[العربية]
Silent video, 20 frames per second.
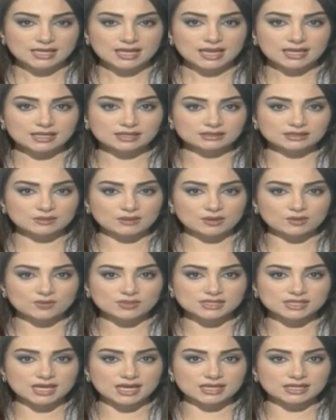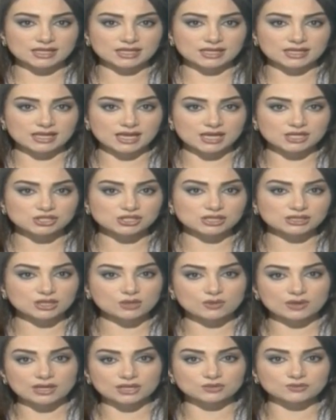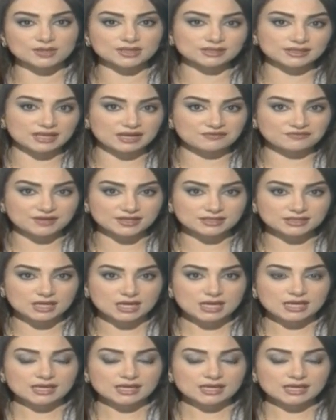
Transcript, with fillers: لكن طبعا وسائل العلاج تطورت واختلفت